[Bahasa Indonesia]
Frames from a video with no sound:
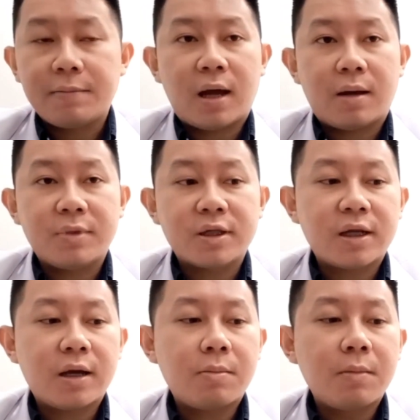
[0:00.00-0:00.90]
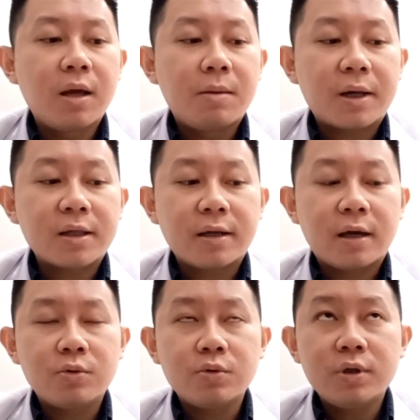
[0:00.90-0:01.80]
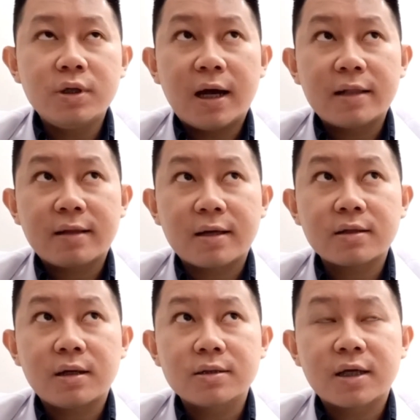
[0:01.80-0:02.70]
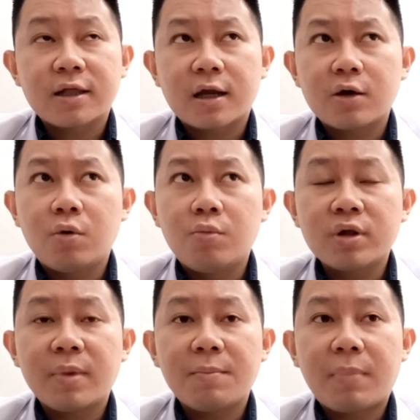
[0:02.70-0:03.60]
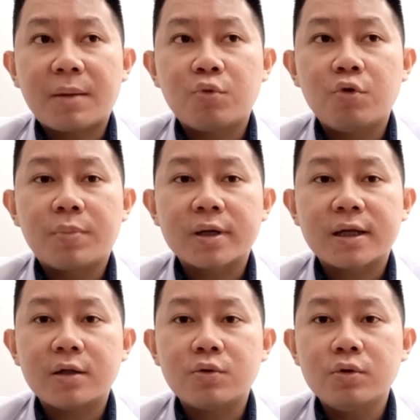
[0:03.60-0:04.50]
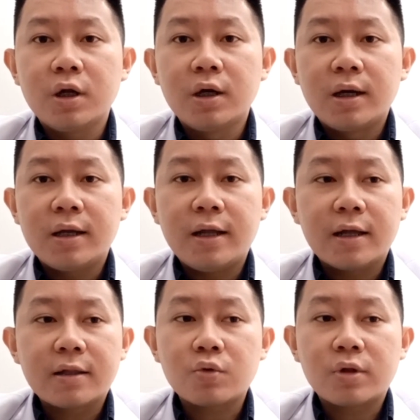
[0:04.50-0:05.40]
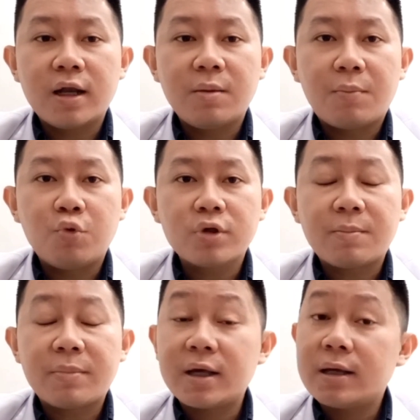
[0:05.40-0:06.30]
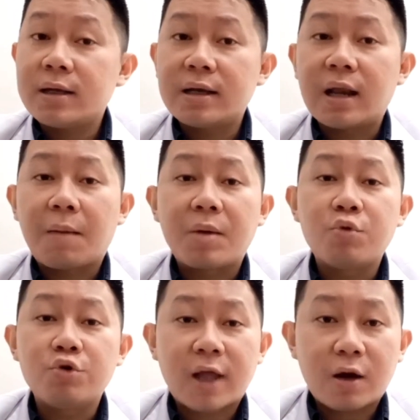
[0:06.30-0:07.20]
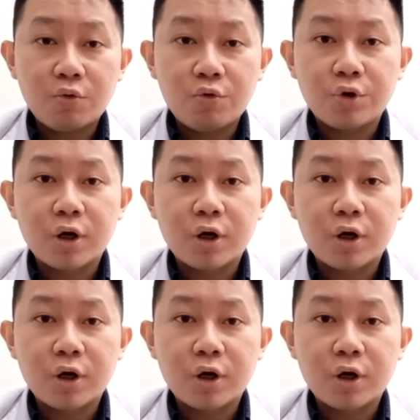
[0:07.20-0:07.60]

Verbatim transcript: Nah misalnya pasiennya itu di atas eh, sekitaran 20 sampai 40 persen itu di atas usia 50 sampai 80 tahun.